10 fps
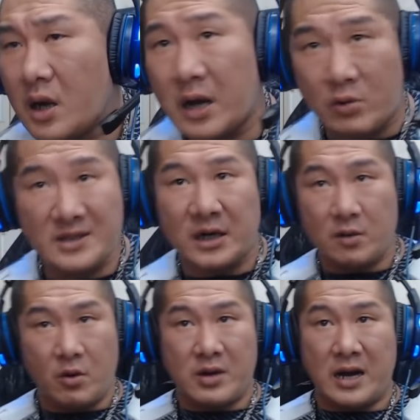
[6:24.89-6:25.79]
啊，馆长都
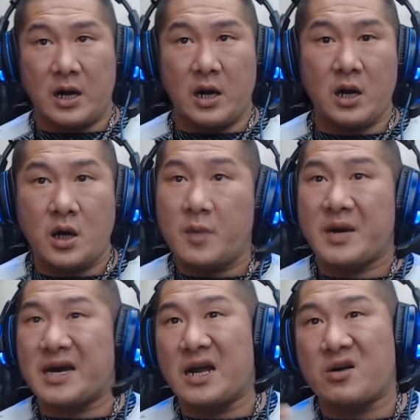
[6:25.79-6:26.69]
无讲啊，你别
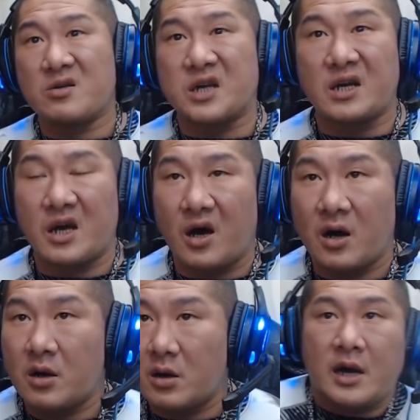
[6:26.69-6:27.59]
跟他讲这个哦。
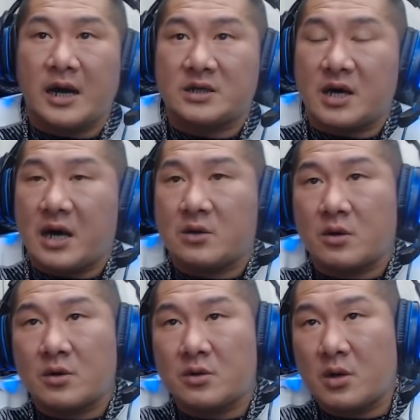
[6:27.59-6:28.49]
啊，这个韩
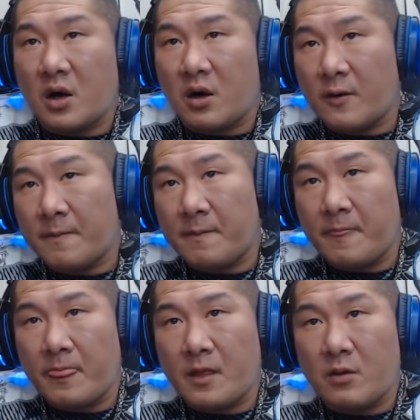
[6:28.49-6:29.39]
国瑜哦，
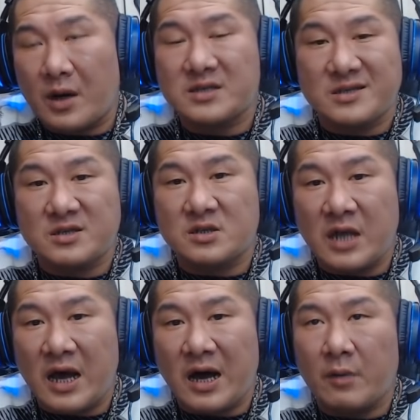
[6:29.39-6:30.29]
我还是支持
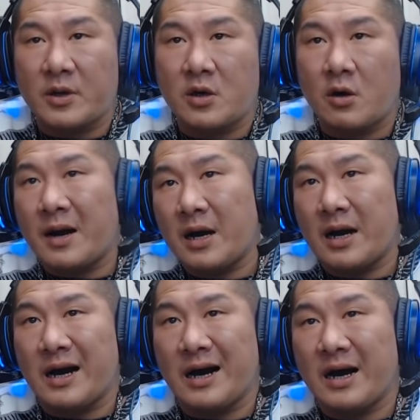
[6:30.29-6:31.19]
他好朋友嘛。
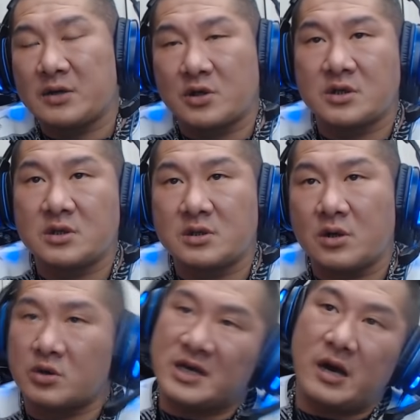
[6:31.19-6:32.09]
啊，就是
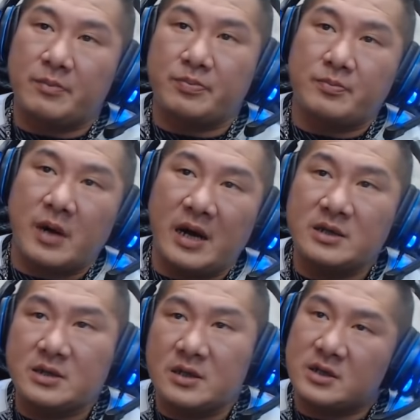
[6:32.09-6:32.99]
我现在哎，
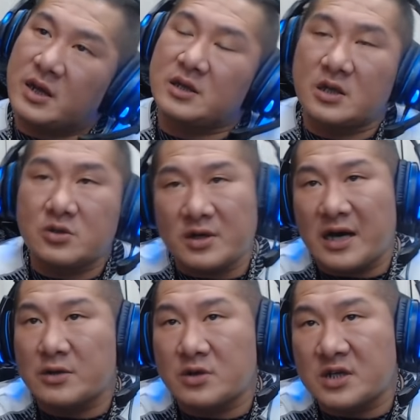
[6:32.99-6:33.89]
你，你听说你跟
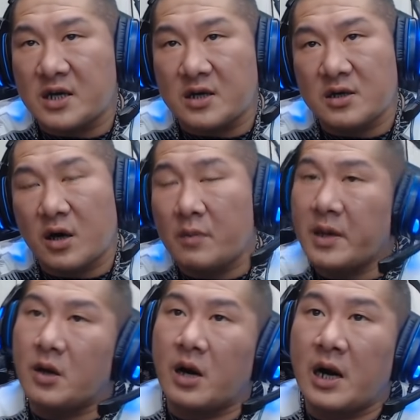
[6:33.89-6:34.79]
他做切割哦？没
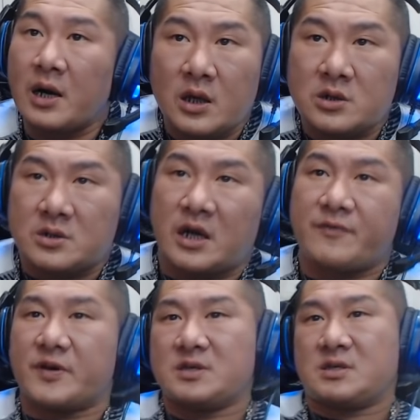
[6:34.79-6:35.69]
有啊，就他的
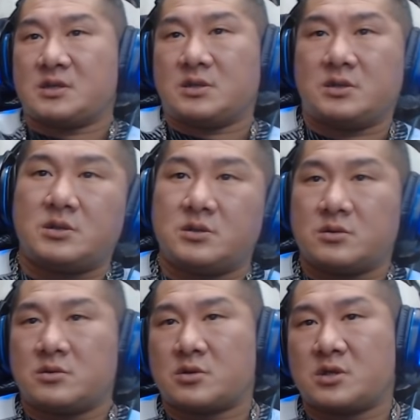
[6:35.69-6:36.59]
粉丝，
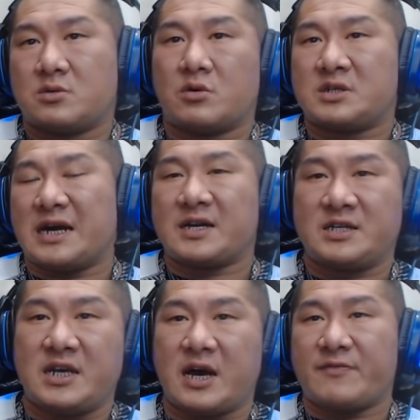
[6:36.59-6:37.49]
就是我讲一
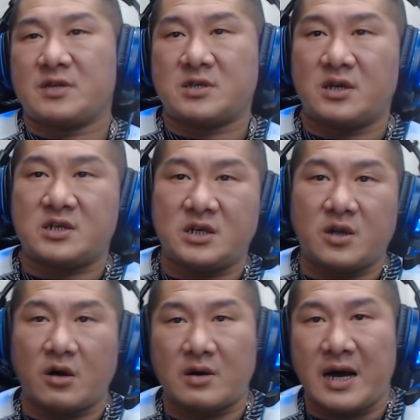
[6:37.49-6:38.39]
下，粉丝很激
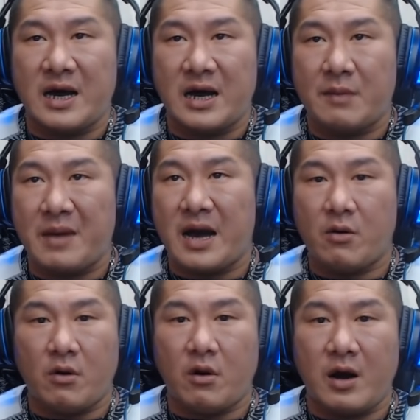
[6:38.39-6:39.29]
动啊，骂
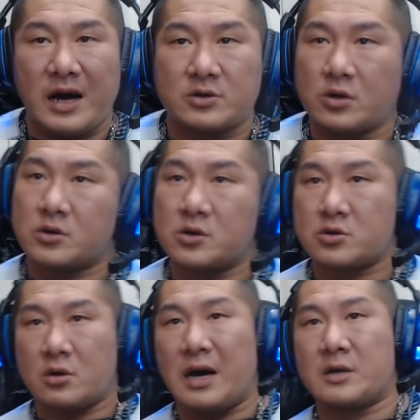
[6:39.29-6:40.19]
我啊，所以我就
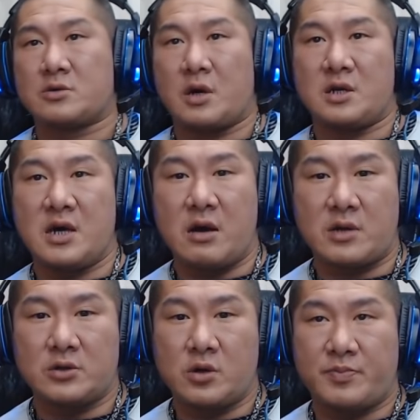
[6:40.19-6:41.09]
说啊，算了啊，
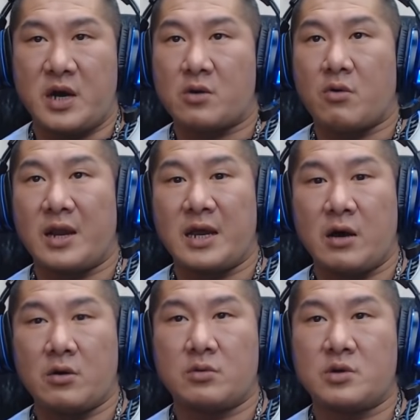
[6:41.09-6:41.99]
干脆不要管了。
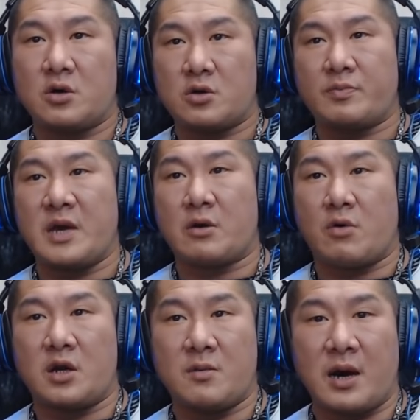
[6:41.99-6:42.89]
我以后都不要
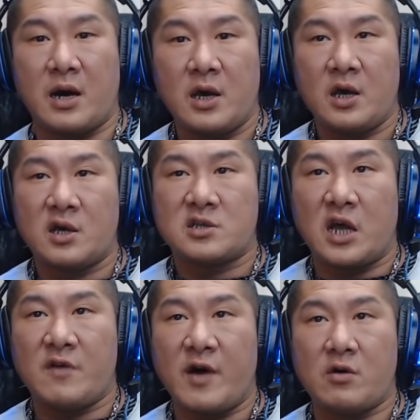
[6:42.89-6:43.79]
管了嘛。杀
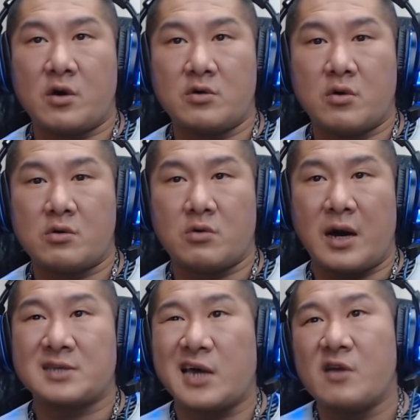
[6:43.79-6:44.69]
人放火与我关
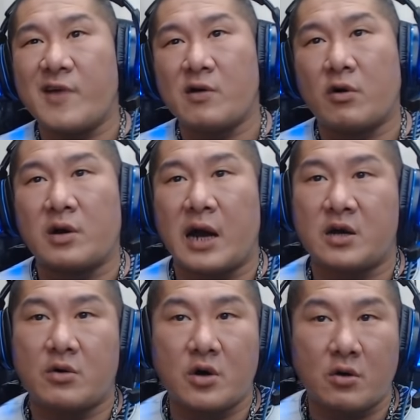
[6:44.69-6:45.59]
啊，杀人放火哪
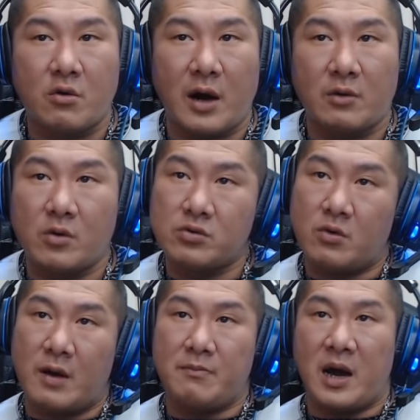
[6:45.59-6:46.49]
跟我有关？我无
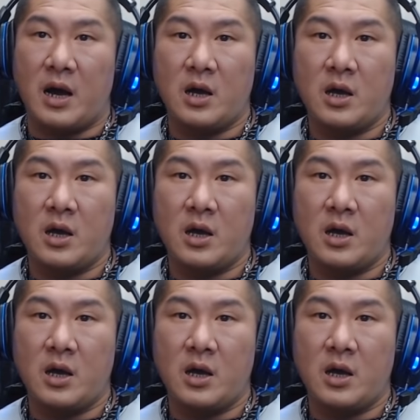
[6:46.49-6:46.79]
关嘛。